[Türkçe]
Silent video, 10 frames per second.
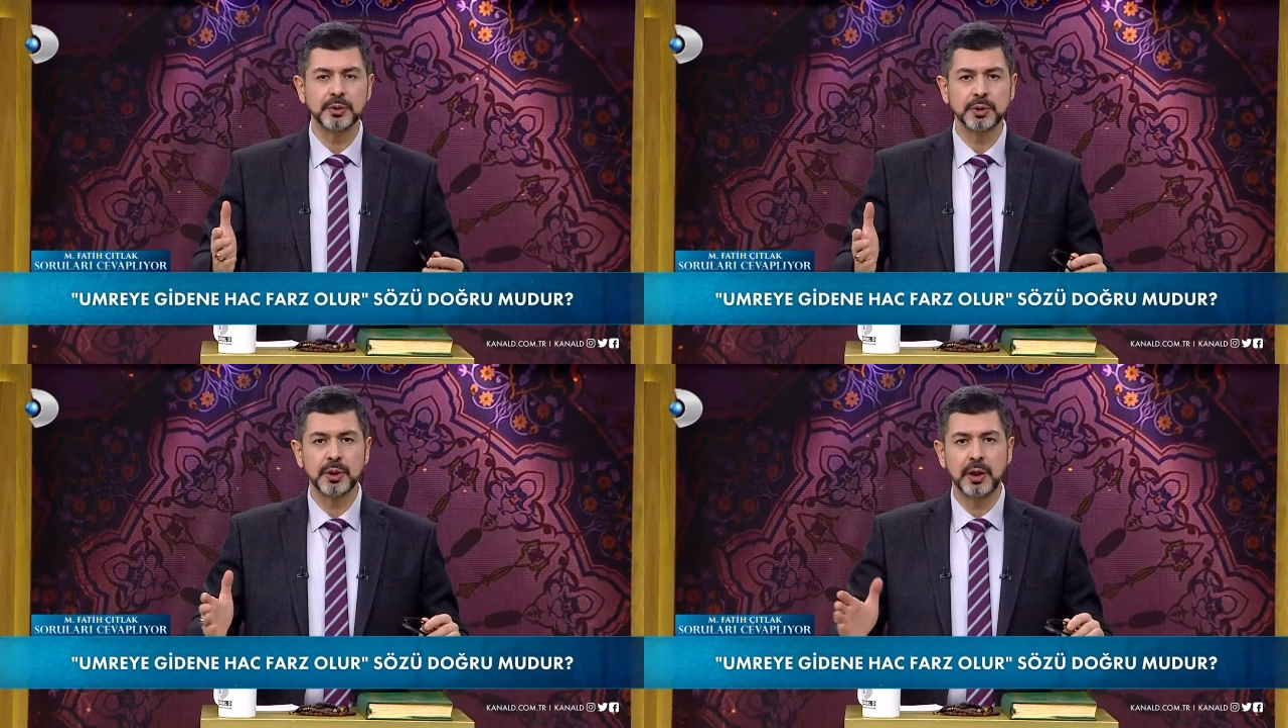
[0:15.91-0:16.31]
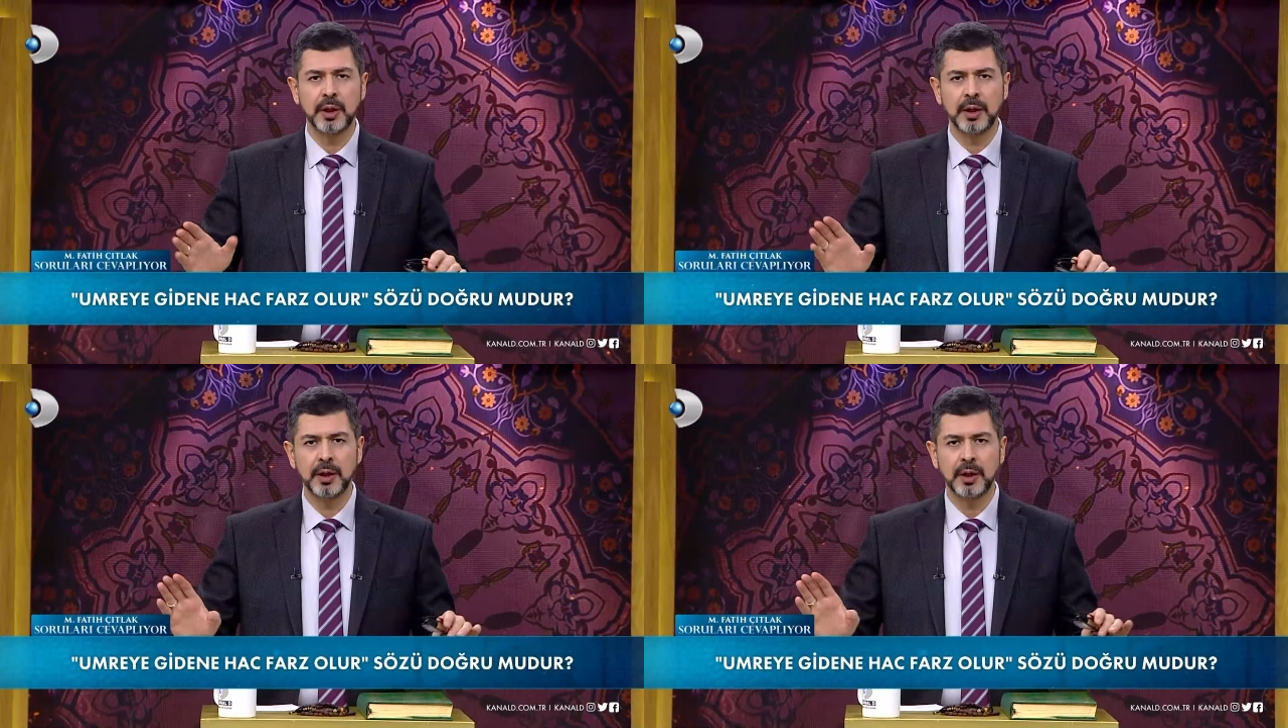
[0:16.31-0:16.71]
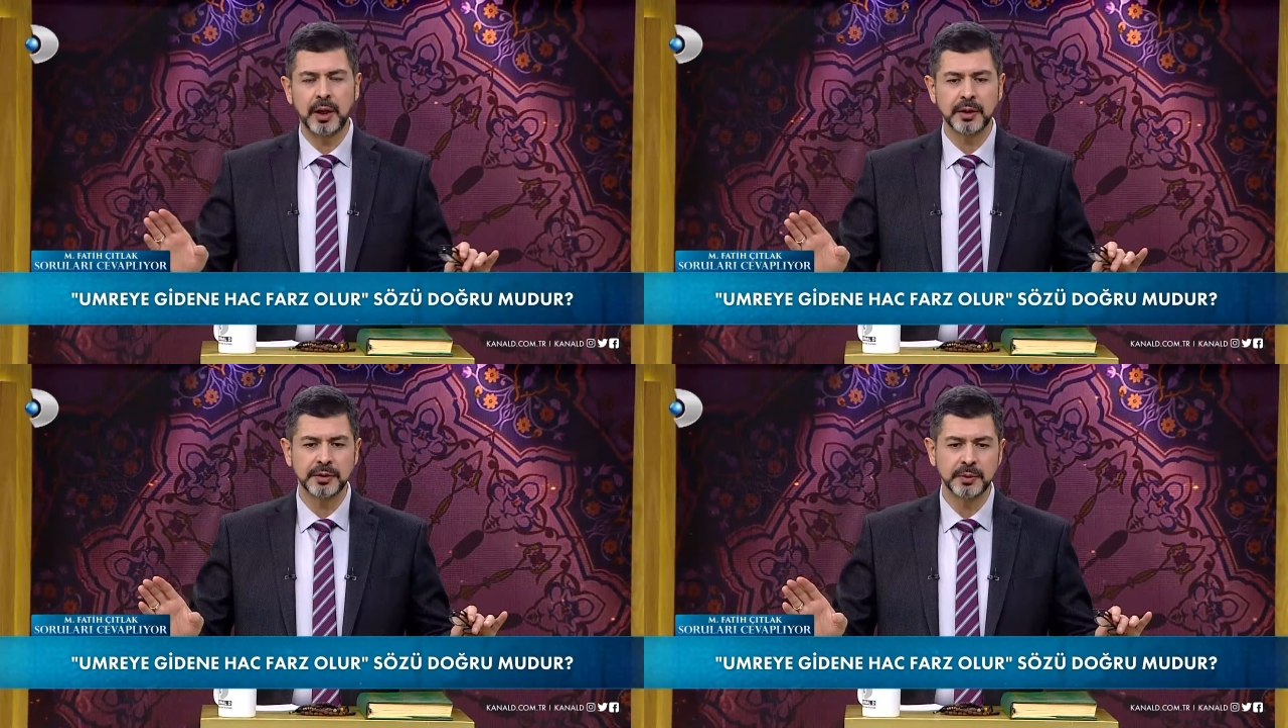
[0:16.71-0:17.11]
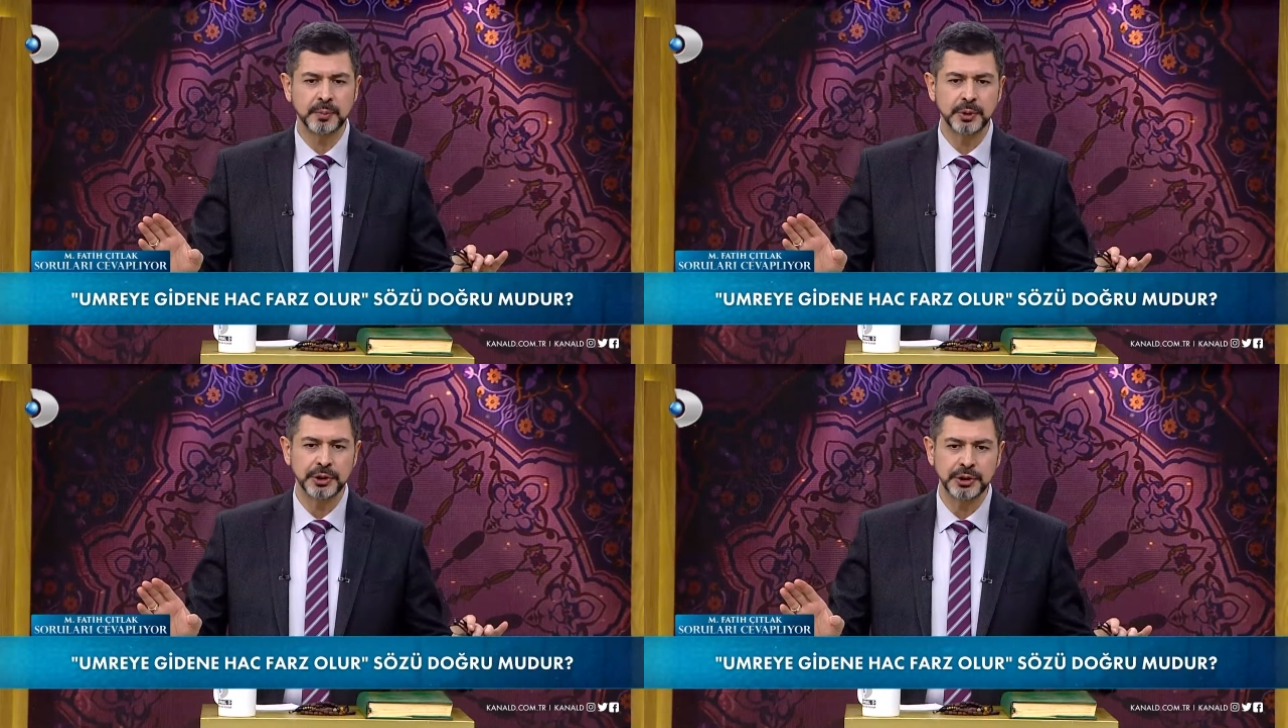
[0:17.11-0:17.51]
sonra artık
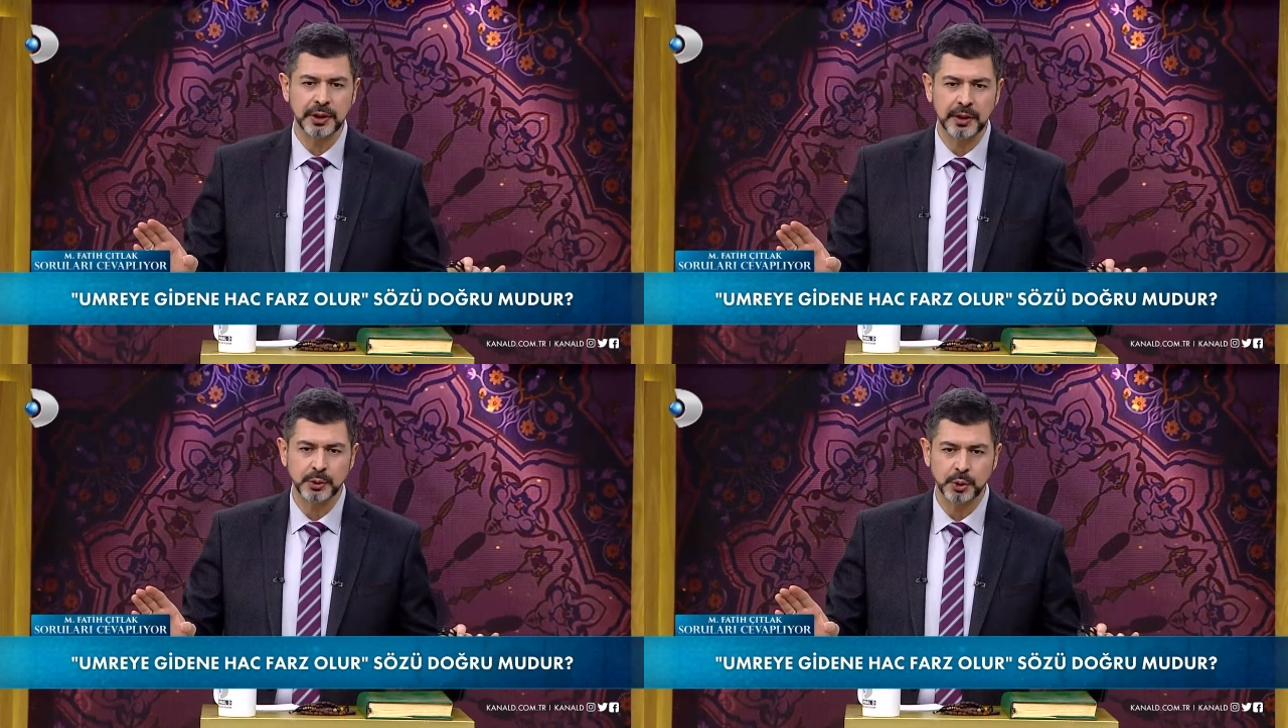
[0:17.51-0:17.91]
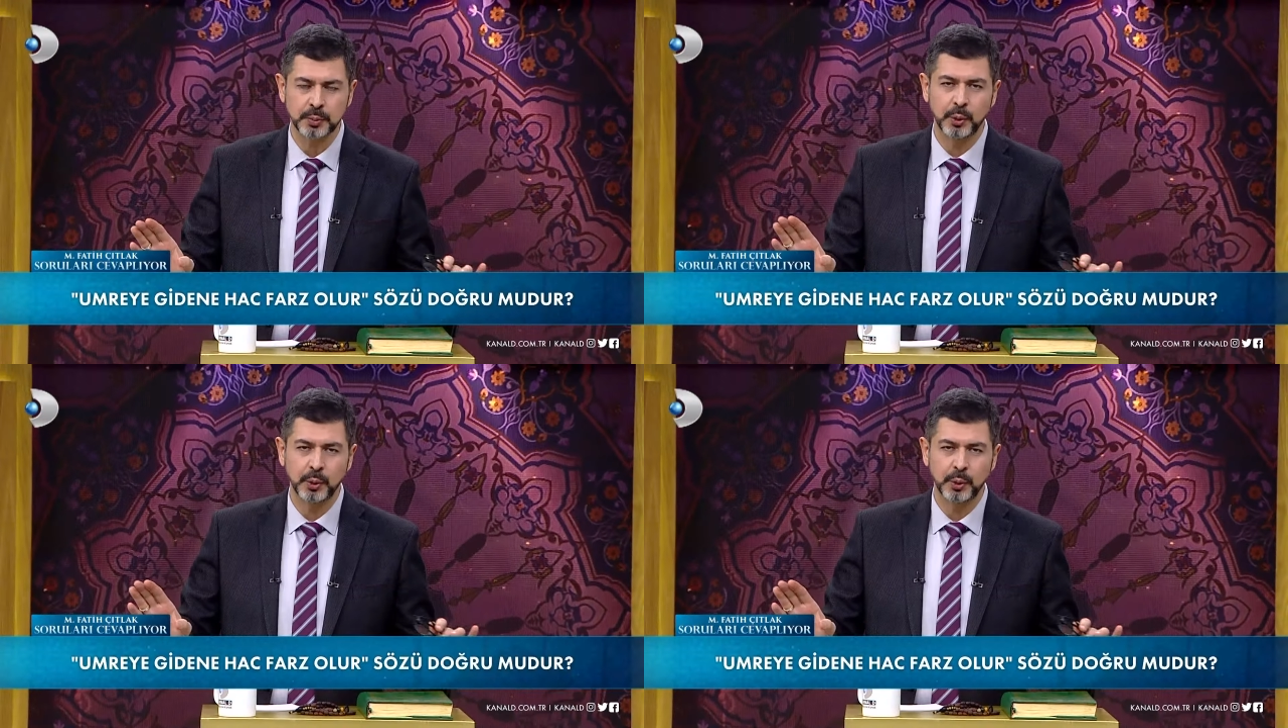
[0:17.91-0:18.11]
bu işin şakası yok.